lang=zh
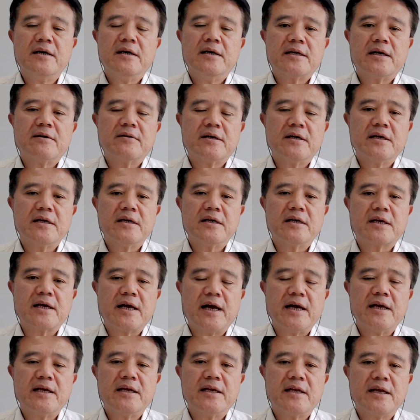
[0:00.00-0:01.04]
大到可以
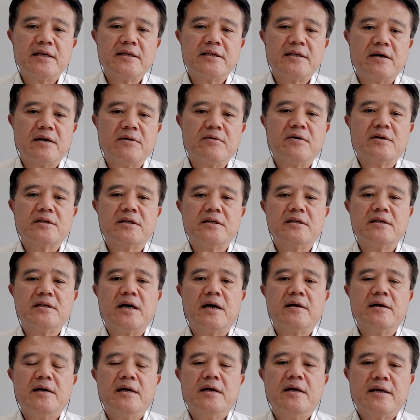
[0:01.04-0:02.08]
开一台小货车
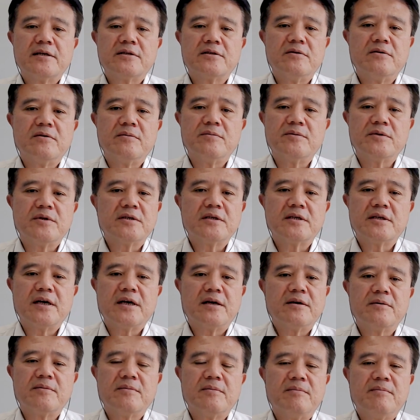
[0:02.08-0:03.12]
啊！啊，那时候我们就知
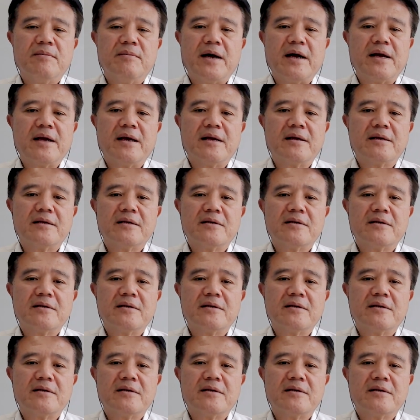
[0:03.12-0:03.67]
道，哎